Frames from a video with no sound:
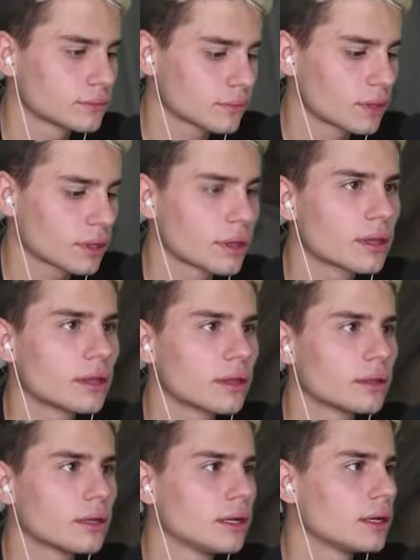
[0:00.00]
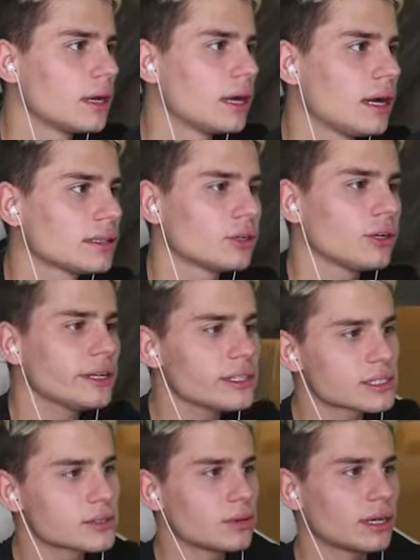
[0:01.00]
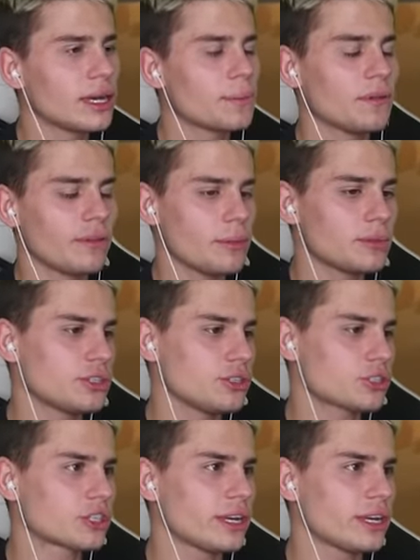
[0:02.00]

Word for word: teraz za cyferka? A to jest, słuchaj, powiem ci,